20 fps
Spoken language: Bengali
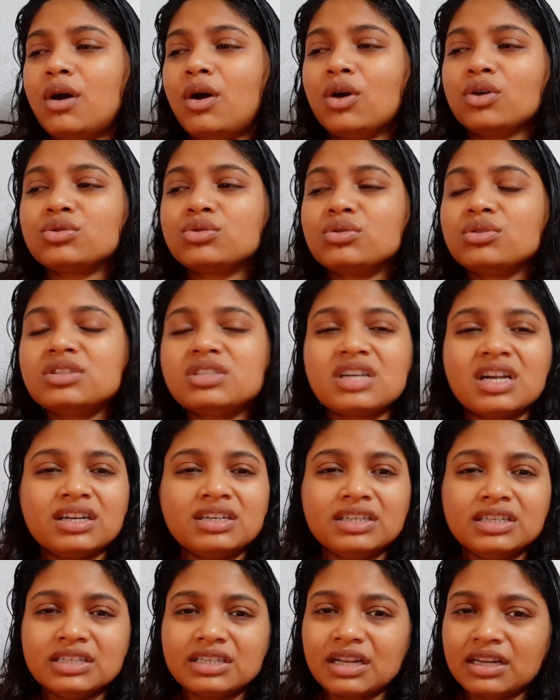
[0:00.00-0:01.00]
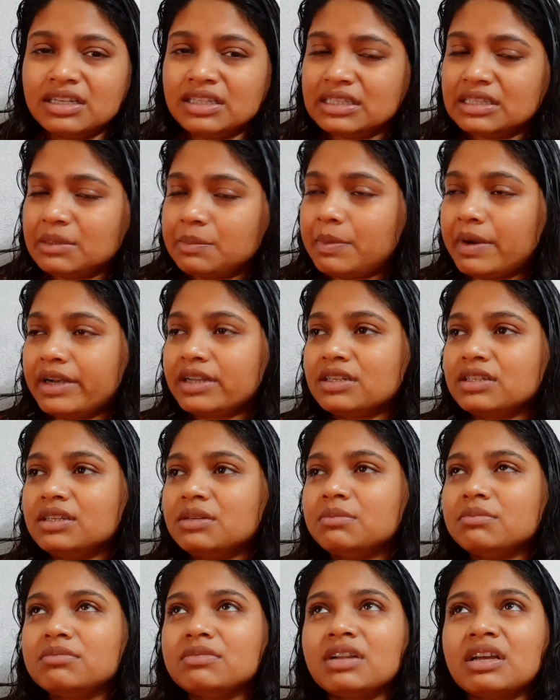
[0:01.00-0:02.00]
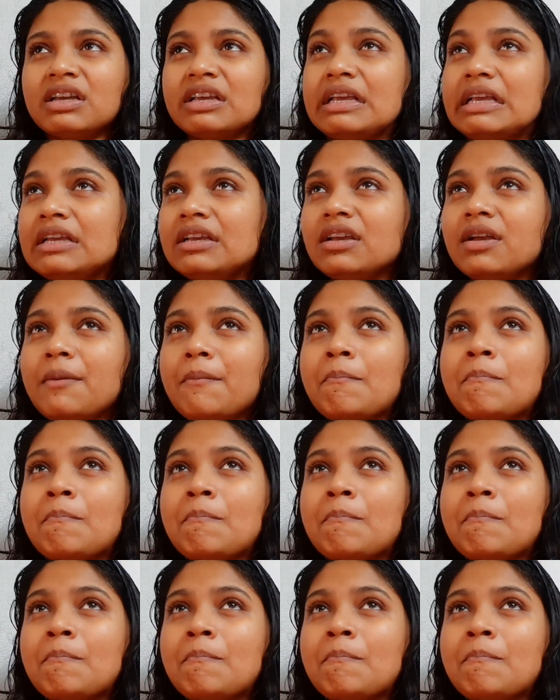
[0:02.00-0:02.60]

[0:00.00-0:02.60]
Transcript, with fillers: হয়তো ওই জার্নিটা নিতে পারিনি নাকি